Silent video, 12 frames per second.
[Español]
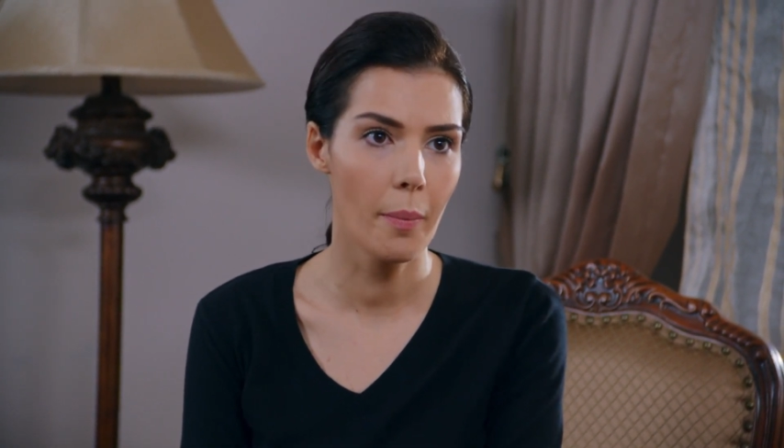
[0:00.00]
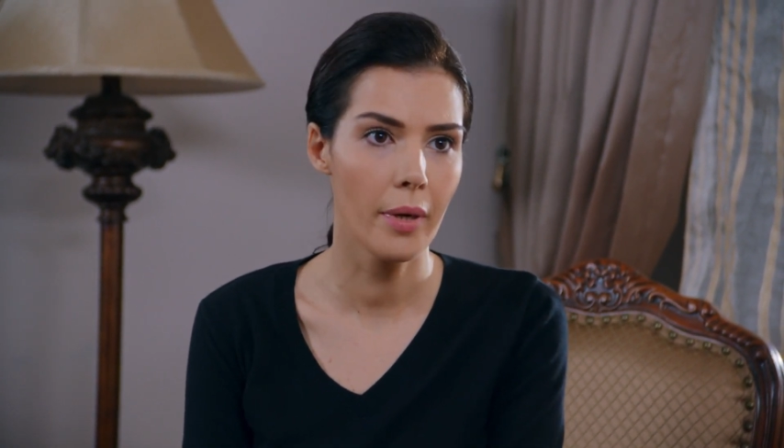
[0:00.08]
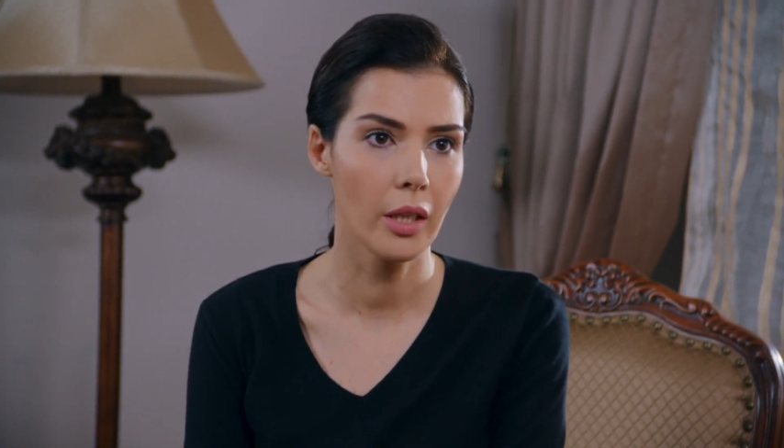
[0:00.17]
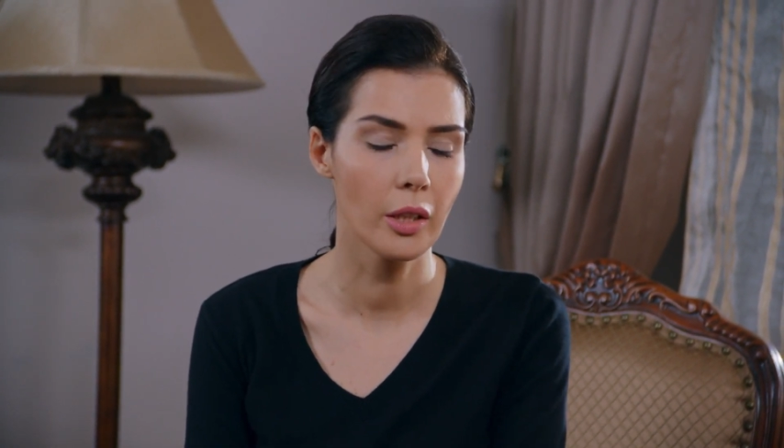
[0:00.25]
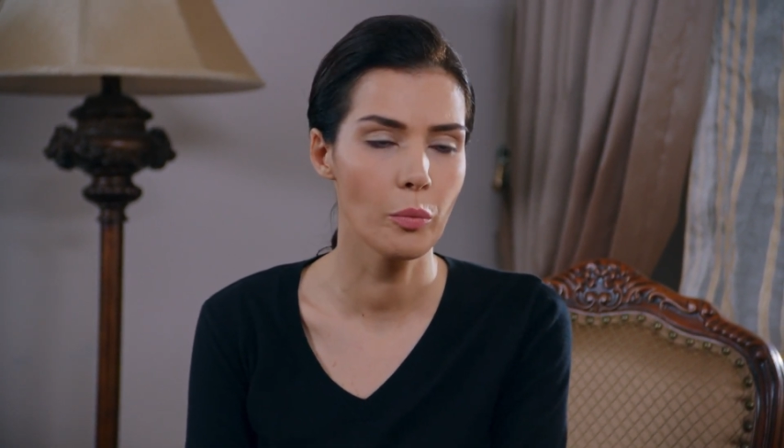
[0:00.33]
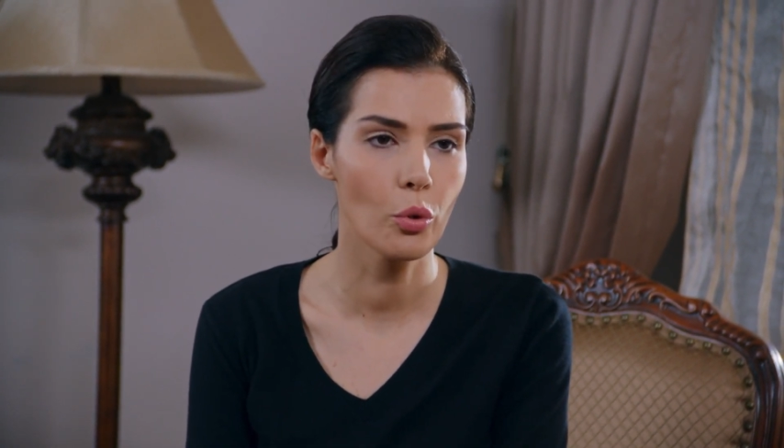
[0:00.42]
ir
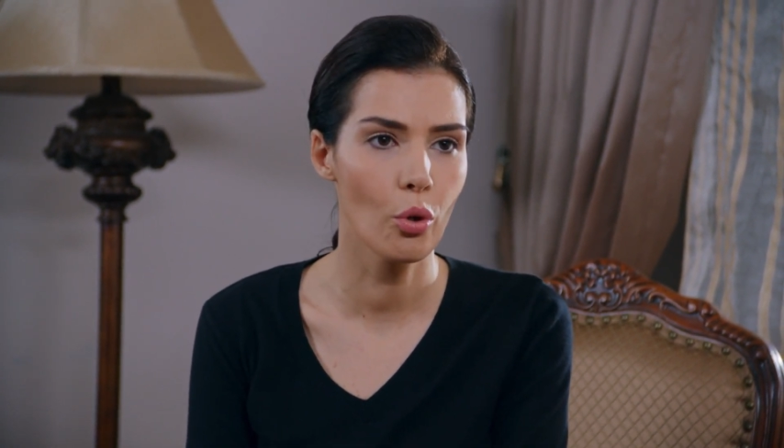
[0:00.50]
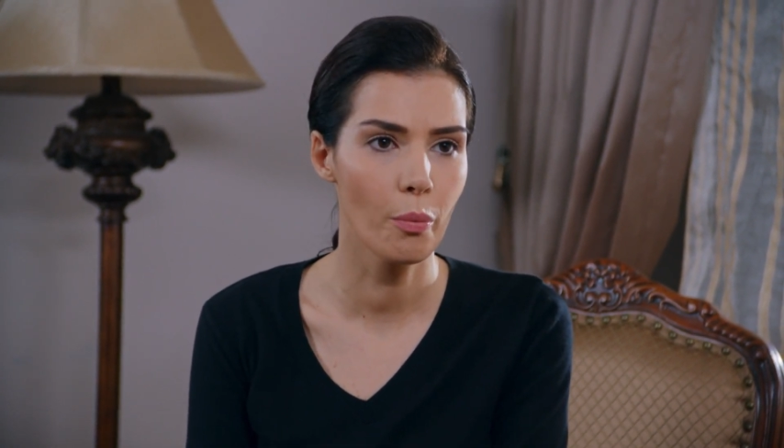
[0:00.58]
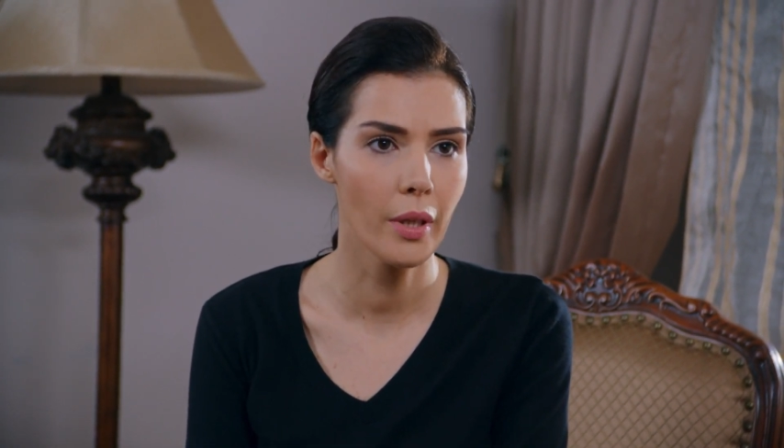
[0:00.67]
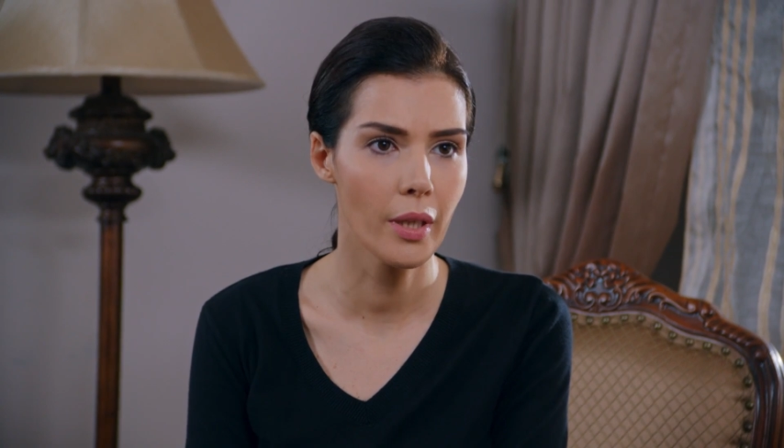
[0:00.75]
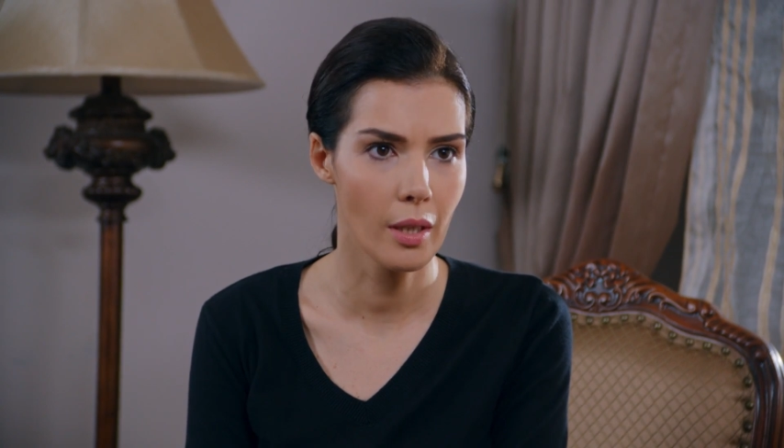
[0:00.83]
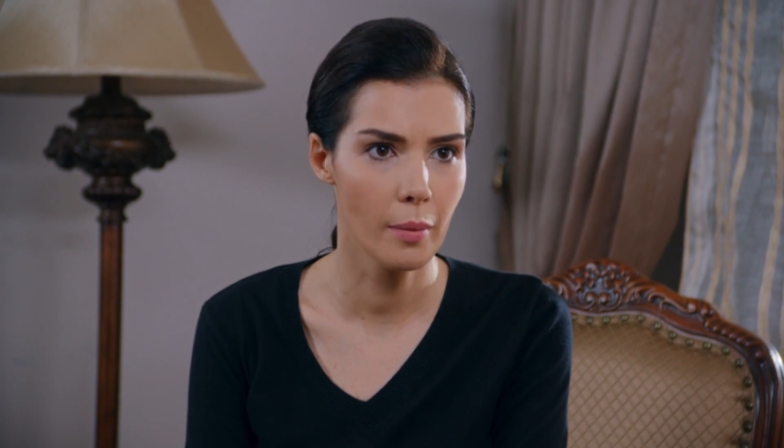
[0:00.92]
con
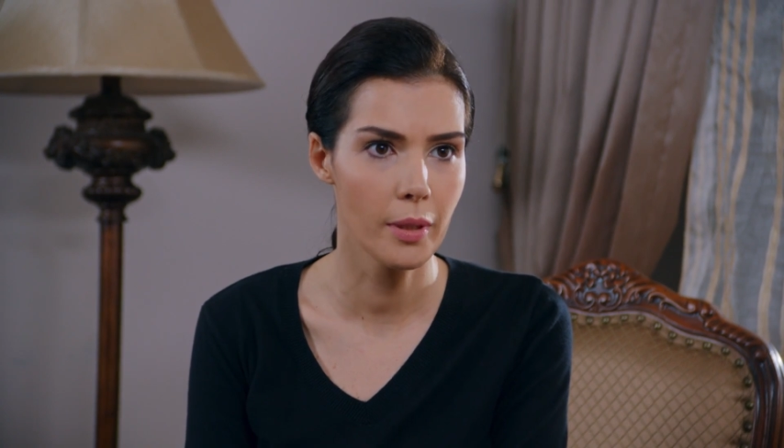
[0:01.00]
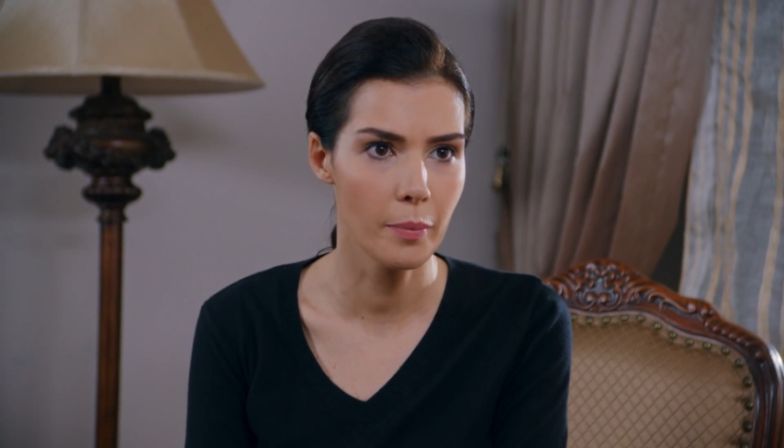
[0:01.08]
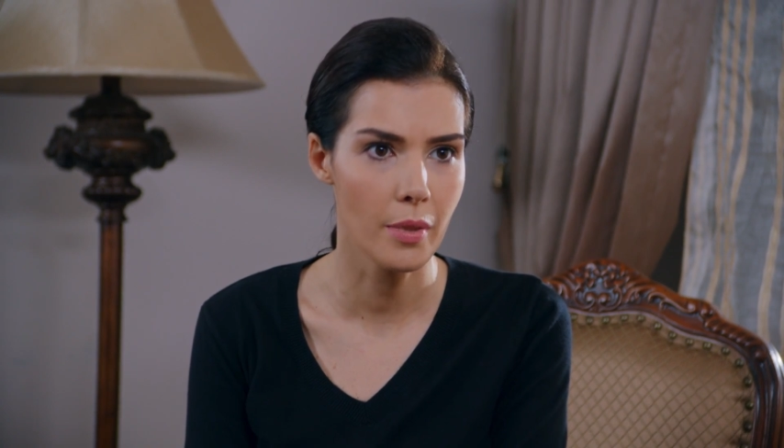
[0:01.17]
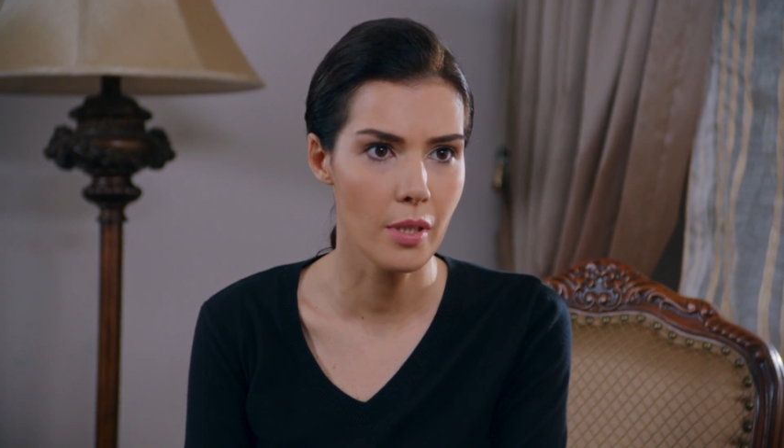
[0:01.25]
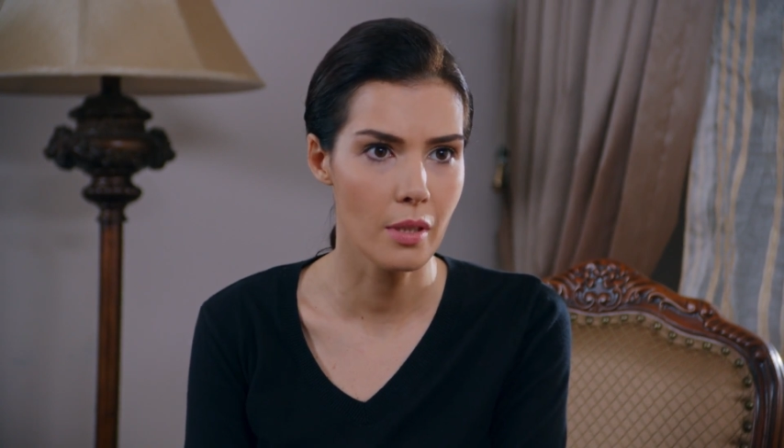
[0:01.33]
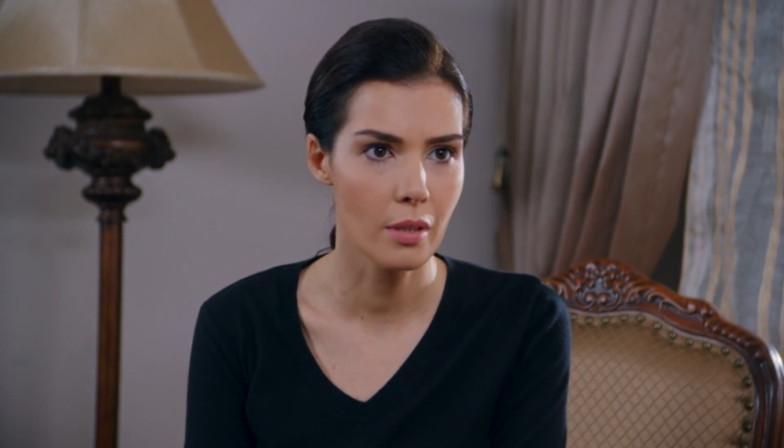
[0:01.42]
Nasli a ver a
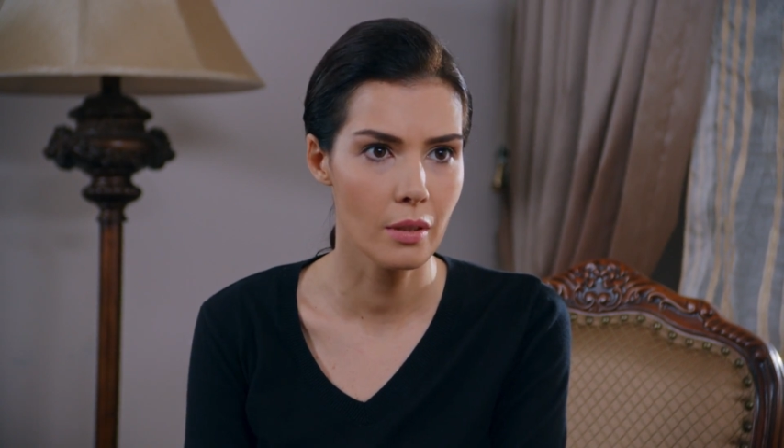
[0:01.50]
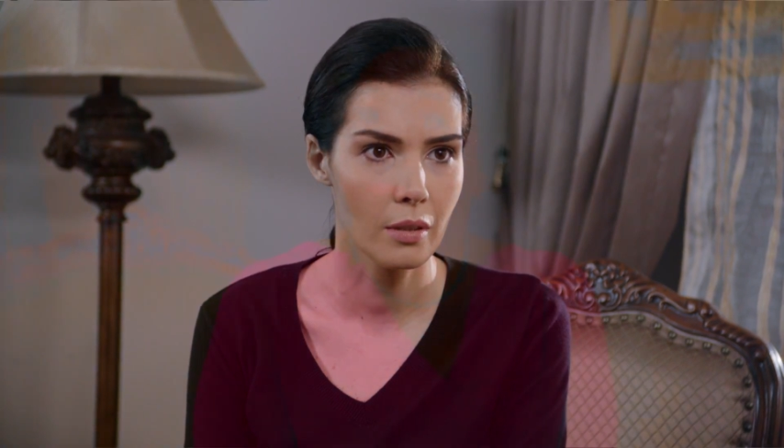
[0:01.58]
mamá?